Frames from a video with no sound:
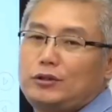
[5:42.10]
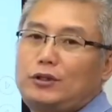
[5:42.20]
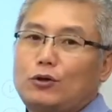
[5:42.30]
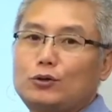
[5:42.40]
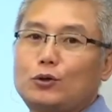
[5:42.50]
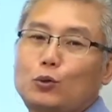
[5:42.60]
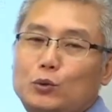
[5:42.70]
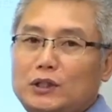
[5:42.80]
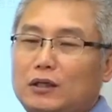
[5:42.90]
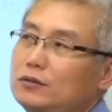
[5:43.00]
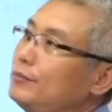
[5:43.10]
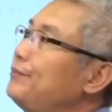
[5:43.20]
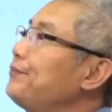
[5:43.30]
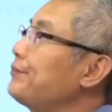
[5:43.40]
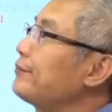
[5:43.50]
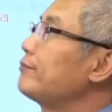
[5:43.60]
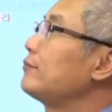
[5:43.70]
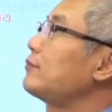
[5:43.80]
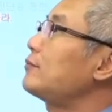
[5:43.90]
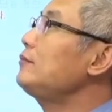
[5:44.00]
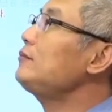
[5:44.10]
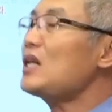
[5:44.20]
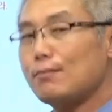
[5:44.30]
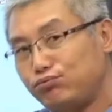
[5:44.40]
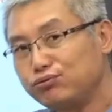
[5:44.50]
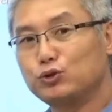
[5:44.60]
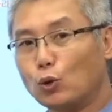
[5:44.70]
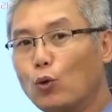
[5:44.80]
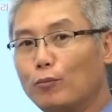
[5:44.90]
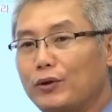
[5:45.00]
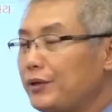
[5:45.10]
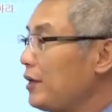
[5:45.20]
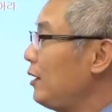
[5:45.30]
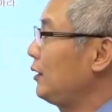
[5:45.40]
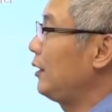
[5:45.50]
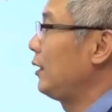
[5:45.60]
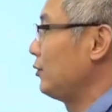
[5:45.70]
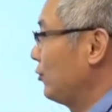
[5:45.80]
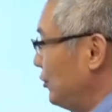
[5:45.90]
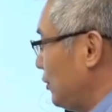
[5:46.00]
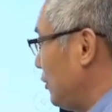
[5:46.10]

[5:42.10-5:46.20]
어떤 농장은 부종, 뭐 이렇게 나타나는 거죠.